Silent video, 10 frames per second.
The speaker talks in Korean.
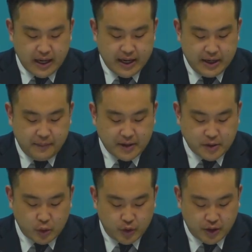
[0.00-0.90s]

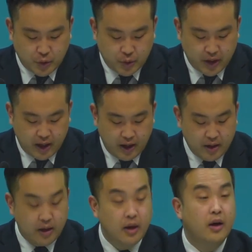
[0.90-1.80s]
하나님께서 우리를 통해
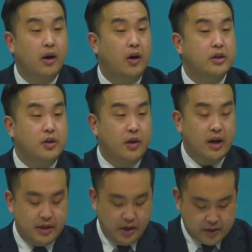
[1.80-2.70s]

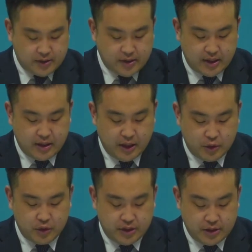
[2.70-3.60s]
어떠한 역사를
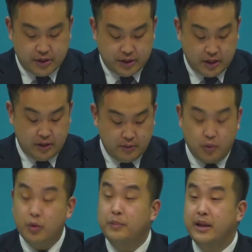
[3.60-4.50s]
이루실지
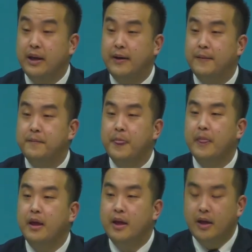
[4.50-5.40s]
모릅니다.
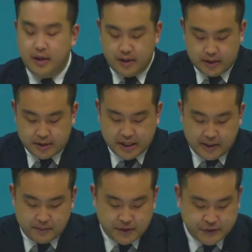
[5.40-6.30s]

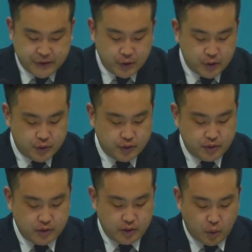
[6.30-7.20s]
참
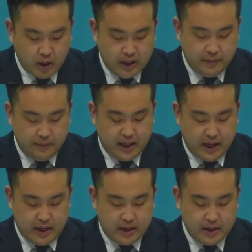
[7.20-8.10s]
쉬운
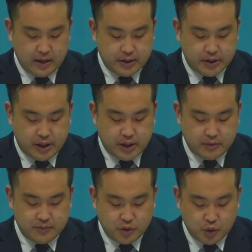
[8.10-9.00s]
원리입니다.
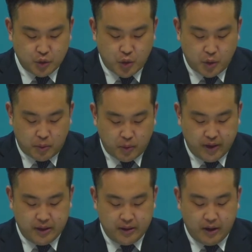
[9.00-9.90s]
지금 눈으로
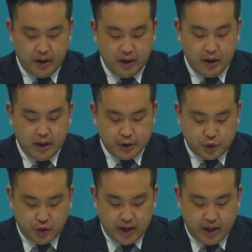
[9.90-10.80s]
보이는
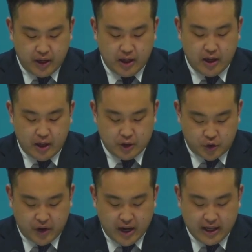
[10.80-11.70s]
죄,
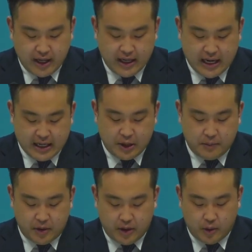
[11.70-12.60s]
죄악의
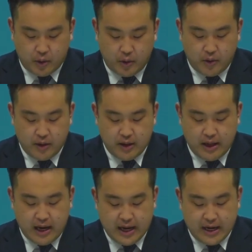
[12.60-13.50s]
낙을 버리고
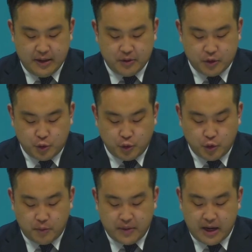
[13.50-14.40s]
하나님을
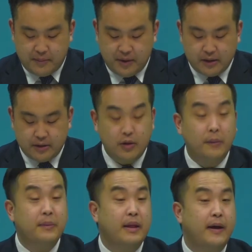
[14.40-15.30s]
순종만 하면
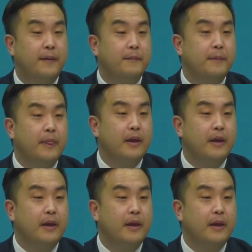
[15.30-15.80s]
됩니다.